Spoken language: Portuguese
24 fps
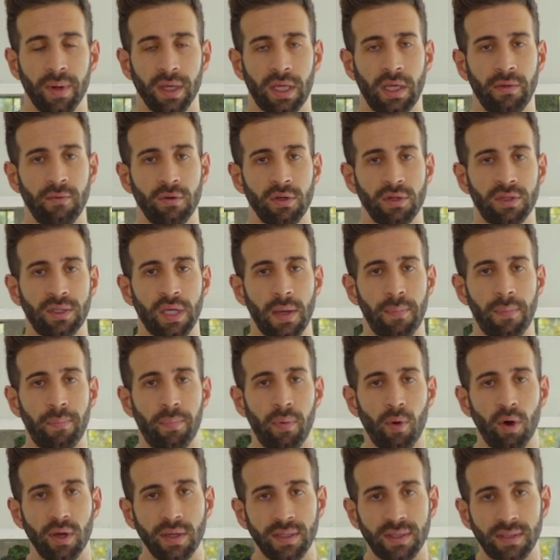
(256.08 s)
para que você
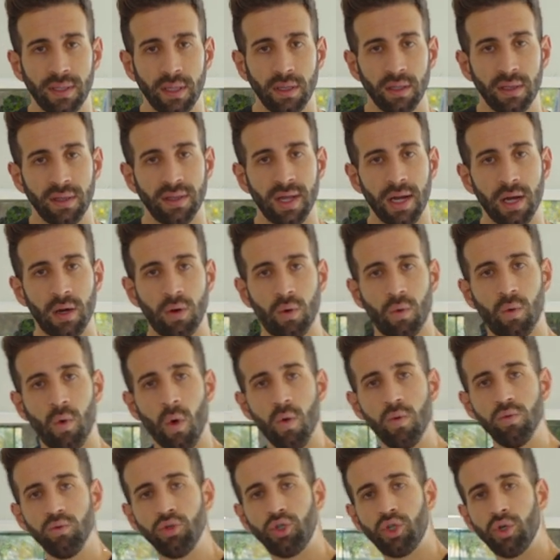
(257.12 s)
possa dar
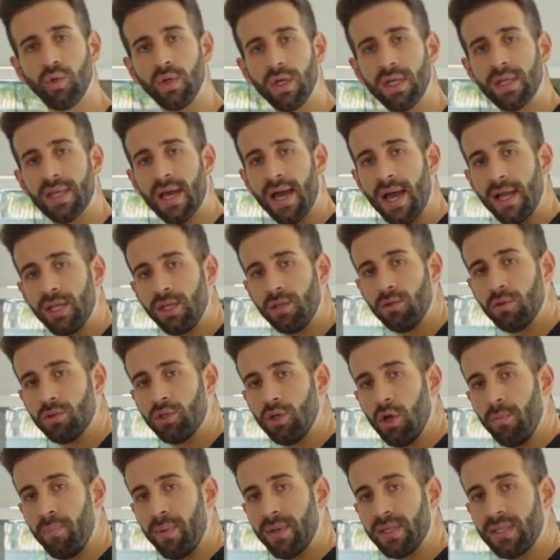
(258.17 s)
continuidade no
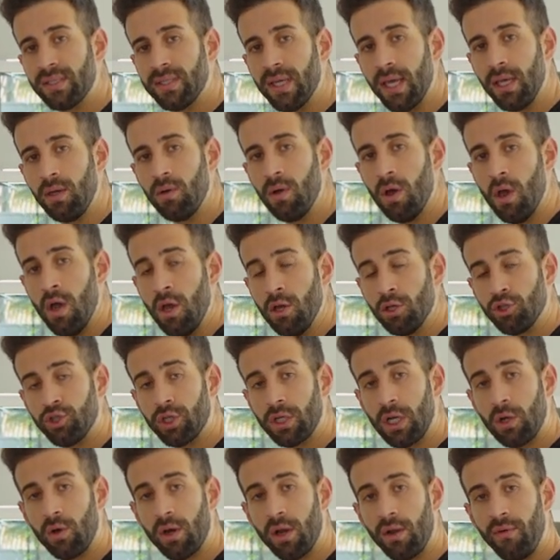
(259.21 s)
seu passeio, só
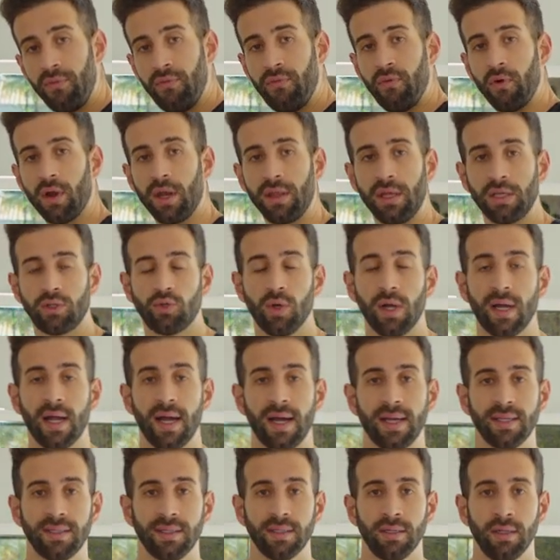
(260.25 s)
que agora fora da sua
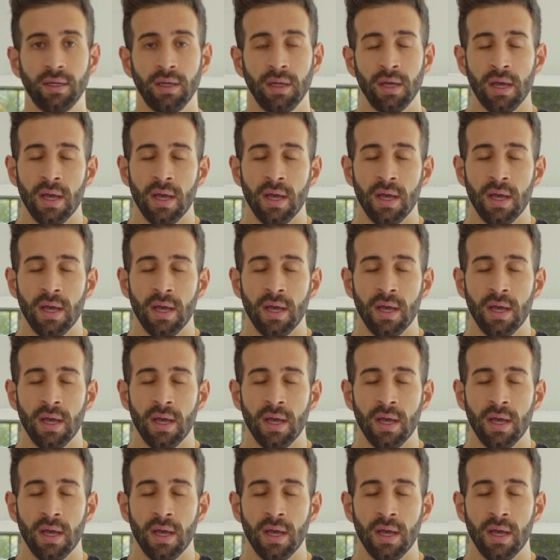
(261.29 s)
casa.